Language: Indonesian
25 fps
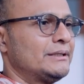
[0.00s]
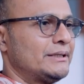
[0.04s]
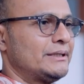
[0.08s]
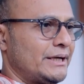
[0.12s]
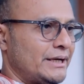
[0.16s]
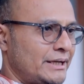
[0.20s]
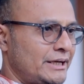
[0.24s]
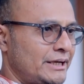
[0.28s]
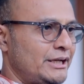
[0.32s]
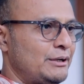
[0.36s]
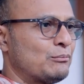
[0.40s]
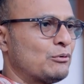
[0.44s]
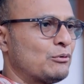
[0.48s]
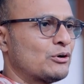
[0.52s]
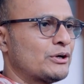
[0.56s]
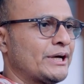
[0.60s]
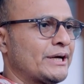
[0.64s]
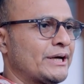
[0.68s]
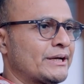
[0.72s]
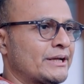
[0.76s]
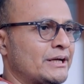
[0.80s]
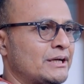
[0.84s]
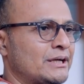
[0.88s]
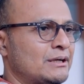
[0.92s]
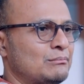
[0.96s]
TNI
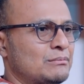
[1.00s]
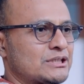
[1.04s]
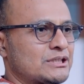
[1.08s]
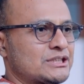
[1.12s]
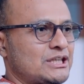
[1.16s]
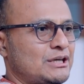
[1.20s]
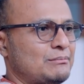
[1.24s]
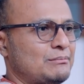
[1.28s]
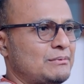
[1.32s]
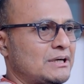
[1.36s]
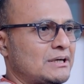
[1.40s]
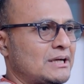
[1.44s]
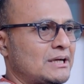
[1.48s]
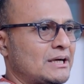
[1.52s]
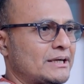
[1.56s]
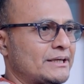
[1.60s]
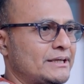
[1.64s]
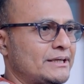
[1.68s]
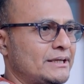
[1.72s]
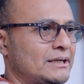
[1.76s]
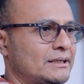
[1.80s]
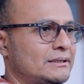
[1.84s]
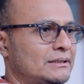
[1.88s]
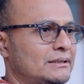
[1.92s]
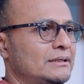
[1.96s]
modern bersama
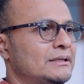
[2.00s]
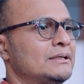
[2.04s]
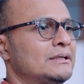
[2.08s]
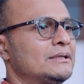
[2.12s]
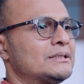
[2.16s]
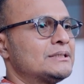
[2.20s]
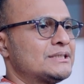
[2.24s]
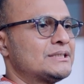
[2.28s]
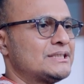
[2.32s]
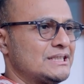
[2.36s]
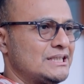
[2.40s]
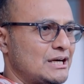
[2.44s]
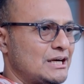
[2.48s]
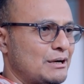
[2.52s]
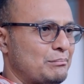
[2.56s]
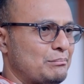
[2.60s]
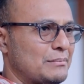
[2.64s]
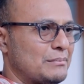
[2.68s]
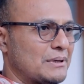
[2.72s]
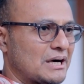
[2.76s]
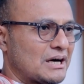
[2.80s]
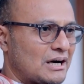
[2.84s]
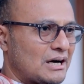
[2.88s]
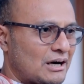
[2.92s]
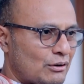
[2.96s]
rakyat siap
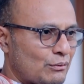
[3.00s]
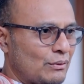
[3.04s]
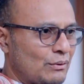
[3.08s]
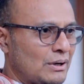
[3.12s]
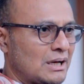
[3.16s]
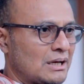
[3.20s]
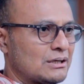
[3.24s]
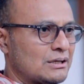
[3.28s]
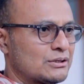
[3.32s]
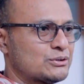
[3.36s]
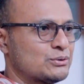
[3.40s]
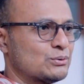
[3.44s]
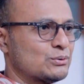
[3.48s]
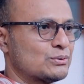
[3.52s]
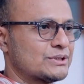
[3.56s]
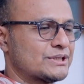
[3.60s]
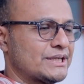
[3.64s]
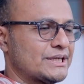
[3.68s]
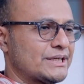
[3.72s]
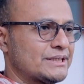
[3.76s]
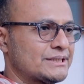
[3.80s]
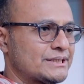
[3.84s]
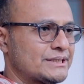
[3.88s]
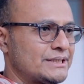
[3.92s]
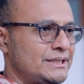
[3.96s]
mengawal
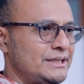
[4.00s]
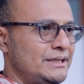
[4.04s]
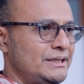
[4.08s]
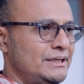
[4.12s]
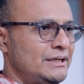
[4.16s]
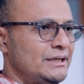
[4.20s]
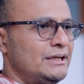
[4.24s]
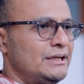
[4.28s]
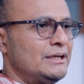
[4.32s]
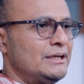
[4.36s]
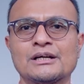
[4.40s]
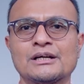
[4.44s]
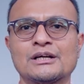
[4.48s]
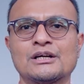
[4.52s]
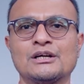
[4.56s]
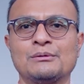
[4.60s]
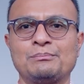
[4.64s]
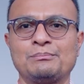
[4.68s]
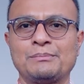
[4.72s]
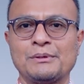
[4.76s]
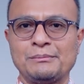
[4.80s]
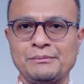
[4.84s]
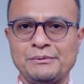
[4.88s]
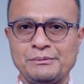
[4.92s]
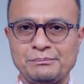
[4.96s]
suksesi
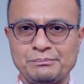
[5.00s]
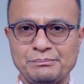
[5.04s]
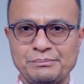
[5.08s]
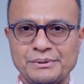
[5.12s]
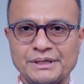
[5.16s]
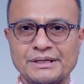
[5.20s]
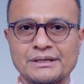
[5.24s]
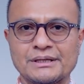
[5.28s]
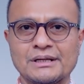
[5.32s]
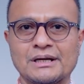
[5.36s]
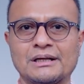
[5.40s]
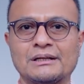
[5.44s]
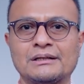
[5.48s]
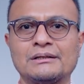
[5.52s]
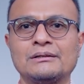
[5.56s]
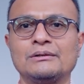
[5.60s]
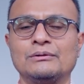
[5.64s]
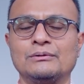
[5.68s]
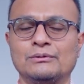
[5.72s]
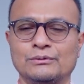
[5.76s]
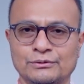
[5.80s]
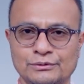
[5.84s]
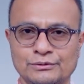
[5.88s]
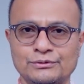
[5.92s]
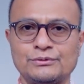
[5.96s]
kepemimpinan
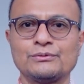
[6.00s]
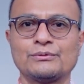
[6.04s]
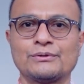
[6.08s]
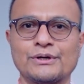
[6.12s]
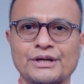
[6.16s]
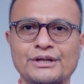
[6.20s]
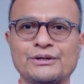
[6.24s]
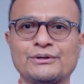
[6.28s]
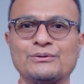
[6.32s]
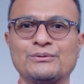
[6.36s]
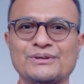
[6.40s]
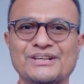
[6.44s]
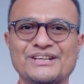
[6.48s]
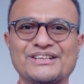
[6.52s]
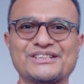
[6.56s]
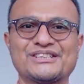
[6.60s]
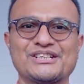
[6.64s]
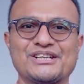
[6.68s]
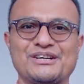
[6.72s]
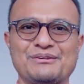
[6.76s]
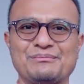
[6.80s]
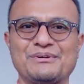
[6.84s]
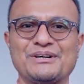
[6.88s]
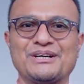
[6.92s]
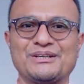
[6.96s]
untuk
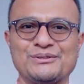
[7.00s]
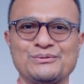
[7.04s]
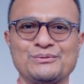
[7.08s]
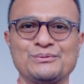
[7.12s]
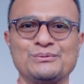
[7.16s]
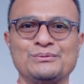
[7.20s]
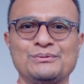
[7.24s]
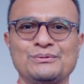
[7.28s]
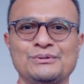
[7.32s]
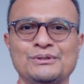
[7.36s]
Indonesia maju.